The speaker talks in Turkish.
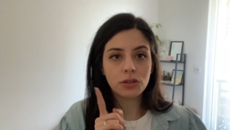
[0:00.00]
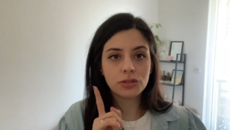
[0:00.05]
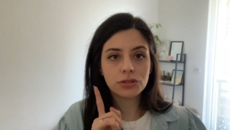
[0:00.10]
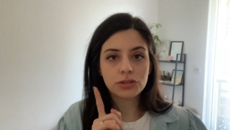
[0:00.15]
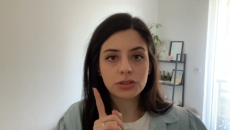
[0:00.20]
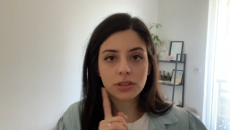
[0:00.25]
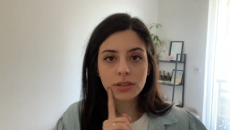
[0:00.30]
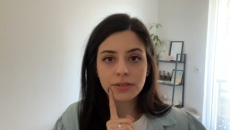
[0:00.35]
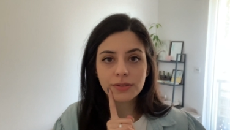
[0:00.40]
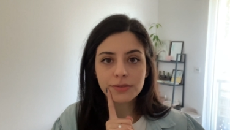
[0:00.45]

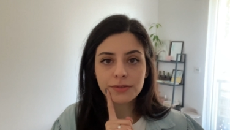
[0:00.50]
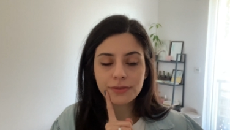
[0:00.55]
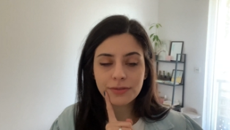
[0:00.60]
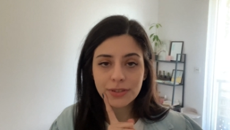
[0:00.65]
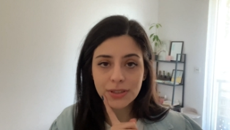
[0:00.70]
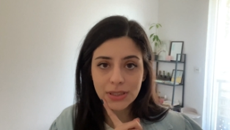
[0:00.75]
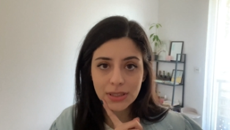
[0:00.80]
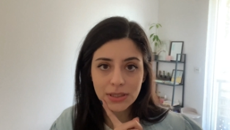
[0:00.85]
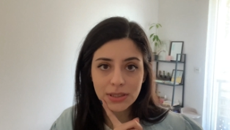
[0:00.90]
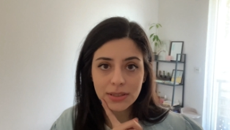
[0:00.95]
Önce
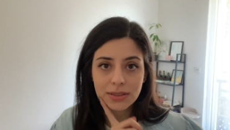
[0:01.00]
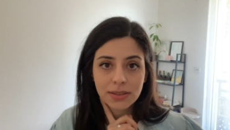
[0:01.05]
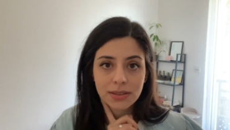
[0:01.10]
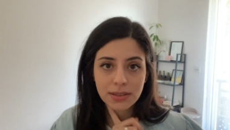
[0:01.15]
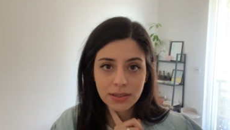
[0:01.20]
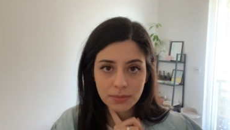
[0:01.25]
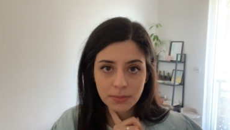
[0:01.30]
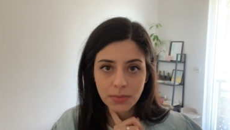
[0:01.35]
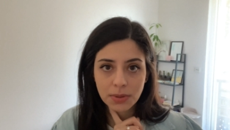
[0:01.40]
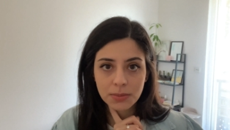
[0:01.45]
fırını
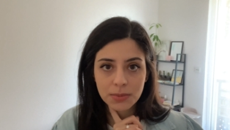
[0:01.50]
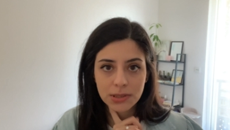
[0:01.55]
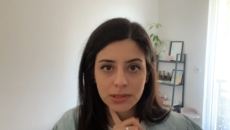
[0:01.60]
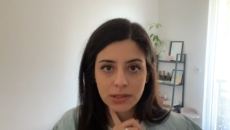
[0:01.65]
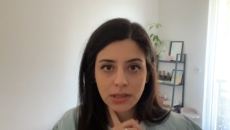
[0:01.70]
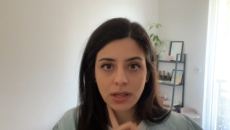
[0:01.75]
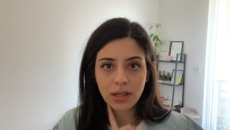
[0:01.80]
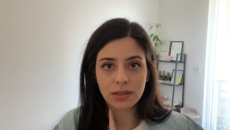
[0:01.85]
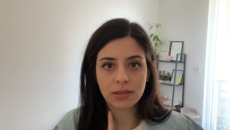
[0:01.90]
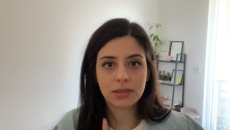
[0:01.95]
ısıtmamız
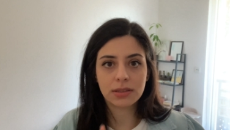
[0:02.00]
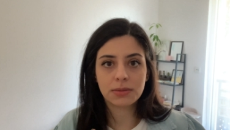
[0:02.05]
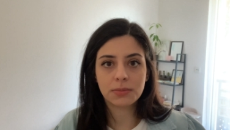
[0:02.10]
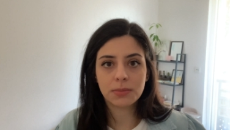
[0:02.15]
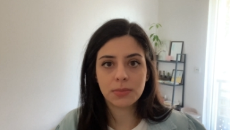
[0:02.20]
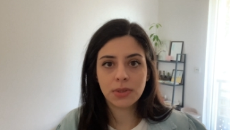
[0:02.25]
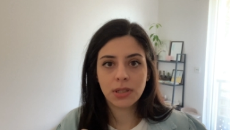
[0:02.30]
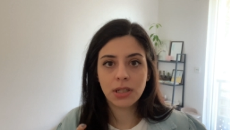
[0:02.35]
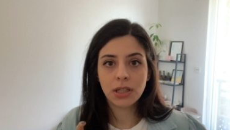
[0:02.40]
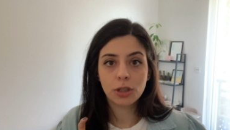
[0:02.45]

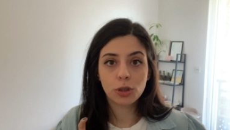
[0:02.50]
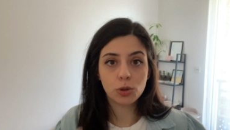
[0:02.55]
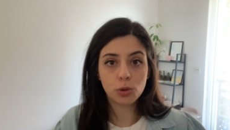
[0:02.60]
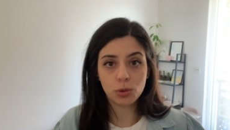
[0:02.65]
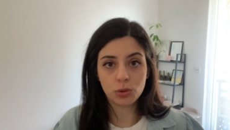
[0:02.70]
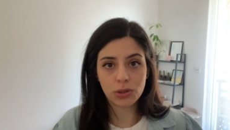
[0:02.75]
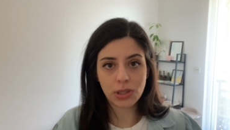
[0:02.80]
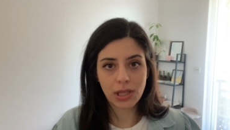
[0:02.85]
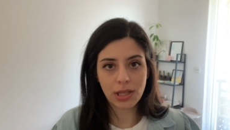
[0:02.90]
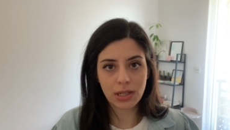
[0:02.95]
lazım.
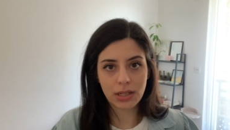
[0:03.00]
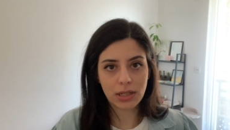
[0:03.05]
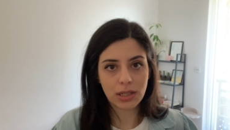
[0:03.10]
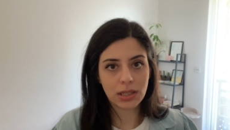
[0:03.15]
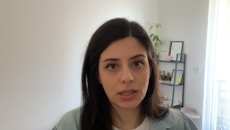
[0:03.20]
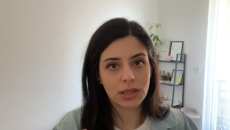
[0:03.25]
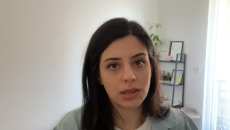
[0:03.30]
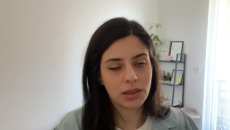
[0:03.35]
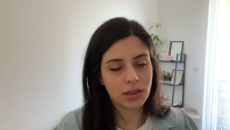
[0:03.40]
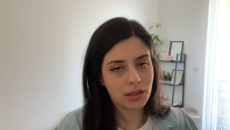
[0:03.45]
150